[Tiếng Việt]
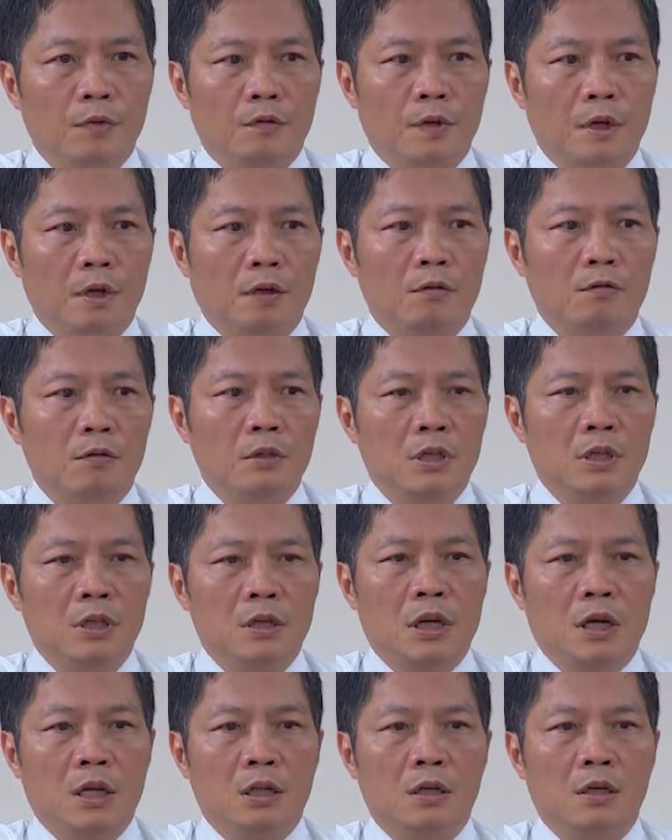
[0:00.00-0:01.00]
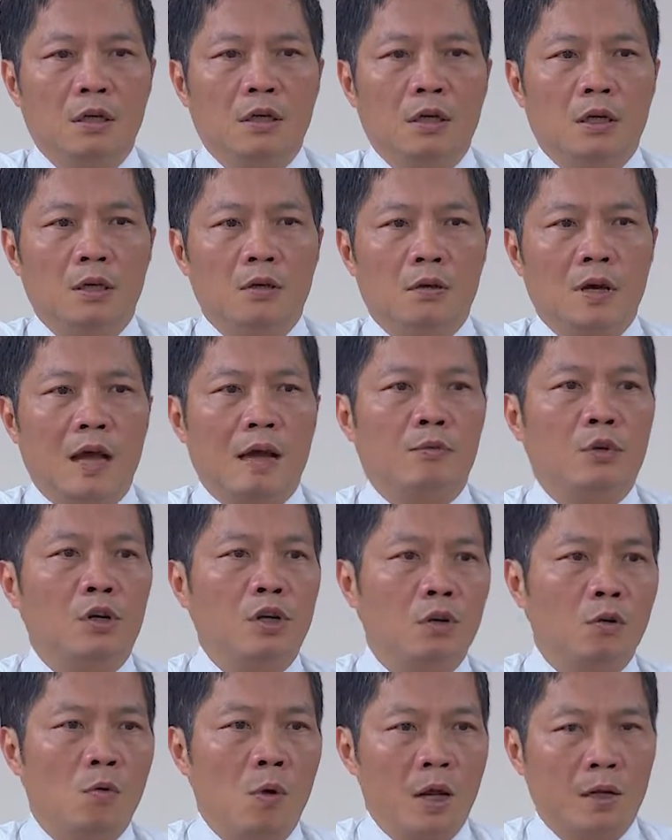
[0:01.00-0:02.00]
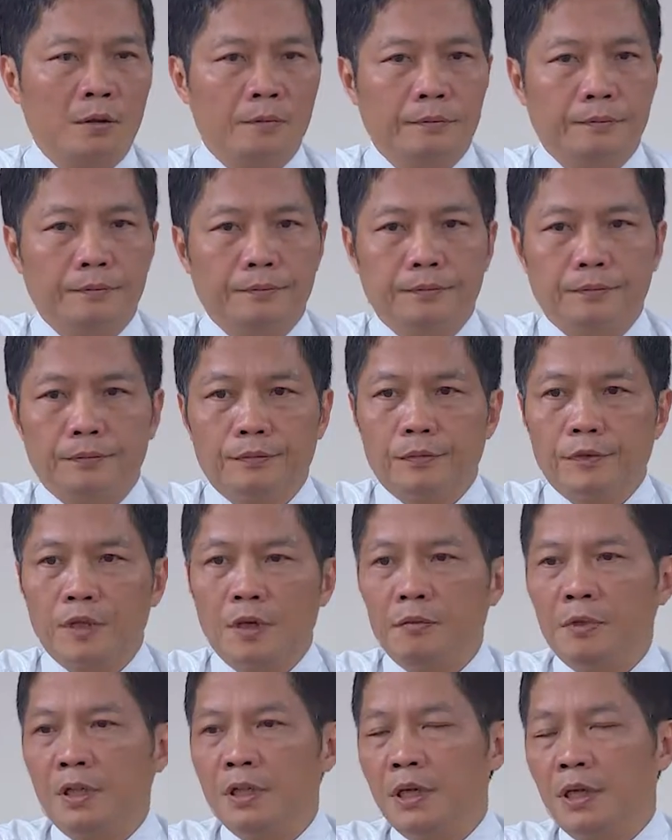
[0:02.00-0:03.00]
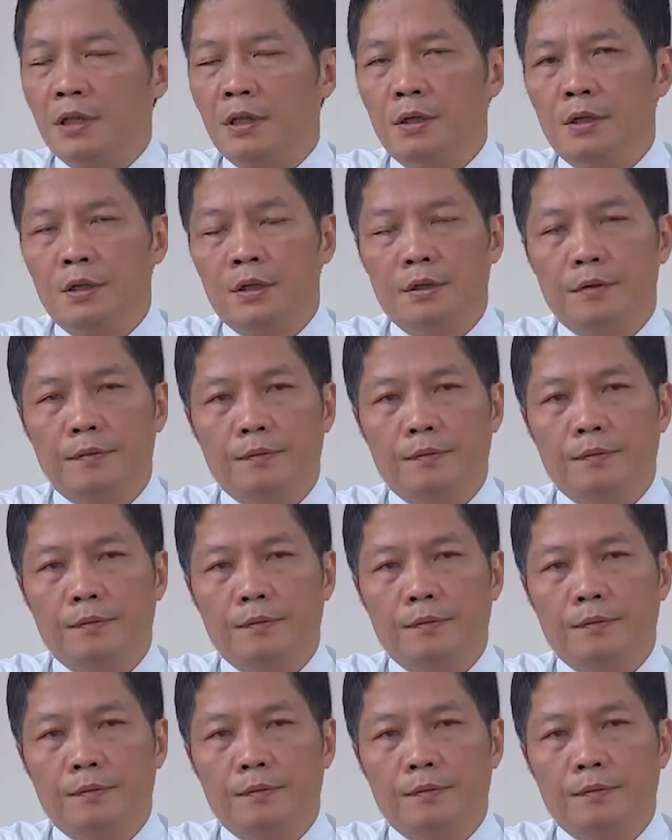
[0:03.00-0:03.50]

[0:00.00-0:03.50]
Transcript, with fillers: và cũng như là những cái mặt hàng có liên quan trong thời gian tới.